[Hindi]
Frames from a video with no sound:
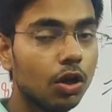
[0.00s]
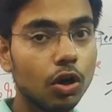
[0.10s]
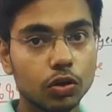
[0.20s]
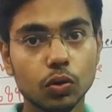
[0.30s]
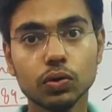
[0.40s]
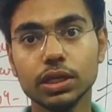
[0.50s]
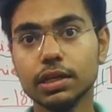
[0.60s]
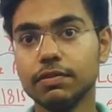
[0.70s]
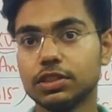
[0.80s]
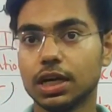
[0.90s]
लोकी की
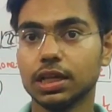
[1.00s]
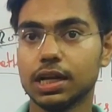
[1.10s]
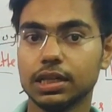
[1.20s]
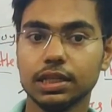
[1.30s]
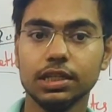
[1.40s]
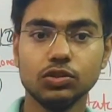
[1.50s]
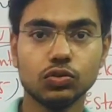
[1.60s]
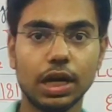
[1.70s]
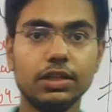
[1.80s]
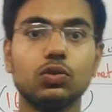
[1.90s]
विचारधारा थी कि जो
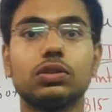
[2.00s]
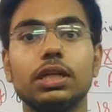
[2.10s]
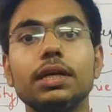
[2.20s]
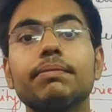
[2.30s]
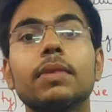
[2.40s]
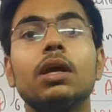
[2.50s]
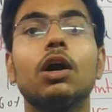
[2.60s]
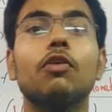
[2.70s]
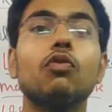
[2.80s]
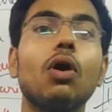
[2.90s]
राइट्स होते हैं
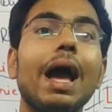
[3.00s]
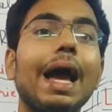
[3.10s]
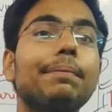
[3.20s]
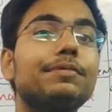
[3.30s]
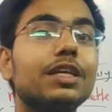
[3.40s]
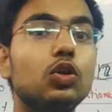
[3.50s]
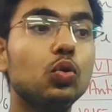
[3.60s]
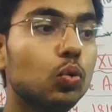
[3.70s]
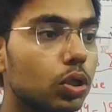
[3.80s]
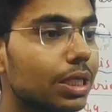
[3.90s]
वो
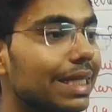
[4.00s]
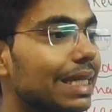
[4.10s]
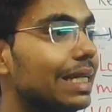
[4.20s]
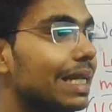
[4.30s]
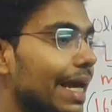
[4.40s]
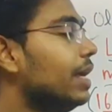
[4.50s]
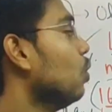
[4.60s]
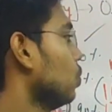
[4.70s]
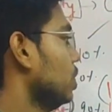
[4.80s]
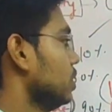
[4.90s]
एब्सोल्यूट नहीं
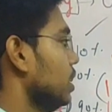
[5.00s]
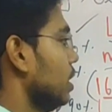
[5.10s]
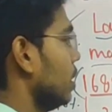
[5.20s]
होने चाहिए